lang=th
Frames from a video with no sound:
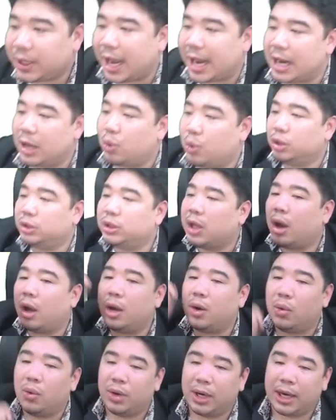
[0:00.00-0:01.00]
รจะคูณต่อก็
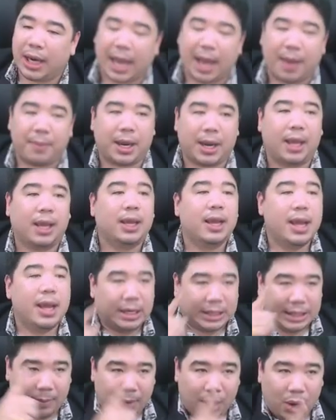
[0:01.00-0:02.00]
คูณนะครับนะ
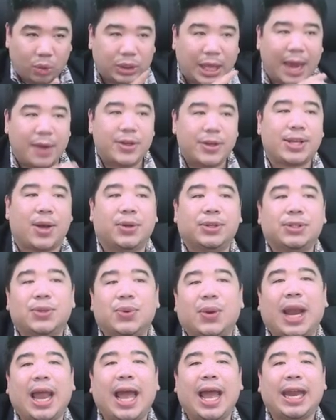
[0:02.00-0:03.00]
แต่มันลงท้ายด้วย2
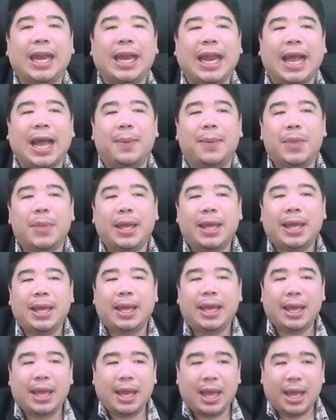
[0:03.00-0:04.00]
0แล้วนะครับ
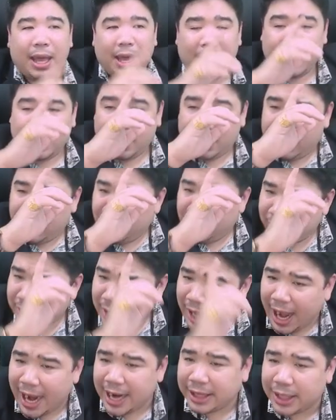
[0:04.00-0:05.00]
ถ้า
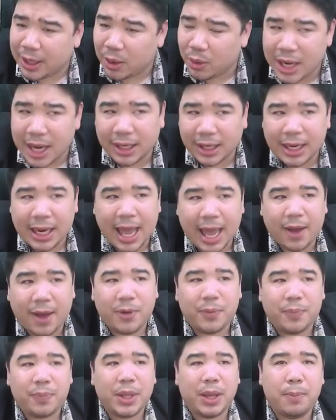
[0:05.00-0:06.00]
ใครติวเรื่องนี้แล้ว
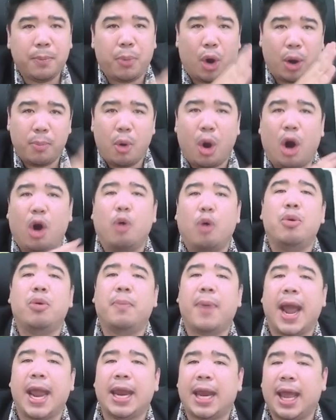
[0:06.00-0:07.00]
ผลบวกของมุม
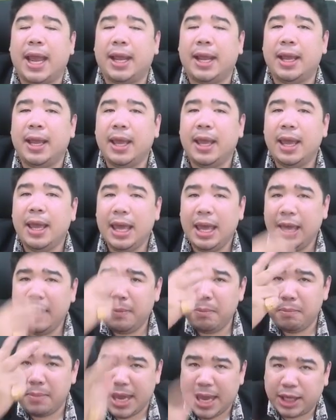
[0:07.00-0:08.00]
ภายใน
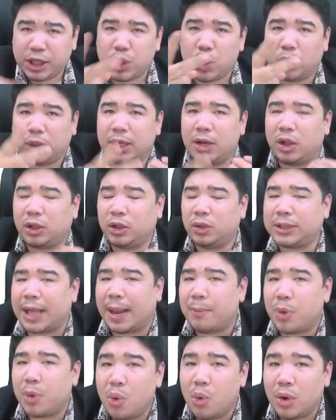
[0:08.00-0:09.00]
มีสูตรที่น้องต้อง
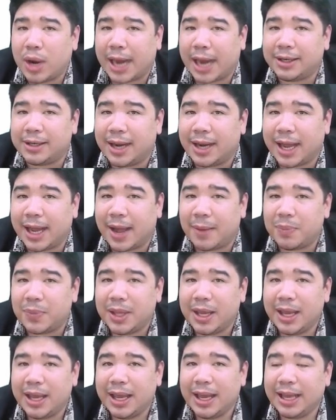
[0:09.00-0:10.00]
จำคู่กันคืออะไรครับ
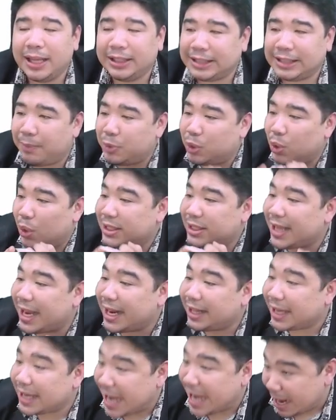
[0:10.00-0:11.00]
จำนวนเส้น
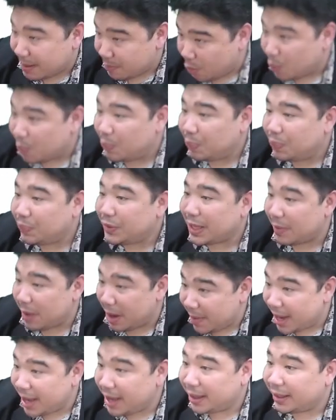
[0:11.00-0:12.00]
ทะแยงมุม จำได้
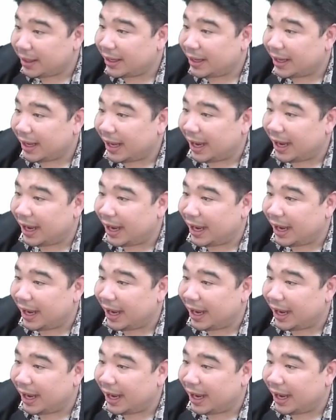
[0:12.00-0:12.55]
ไหมอ่า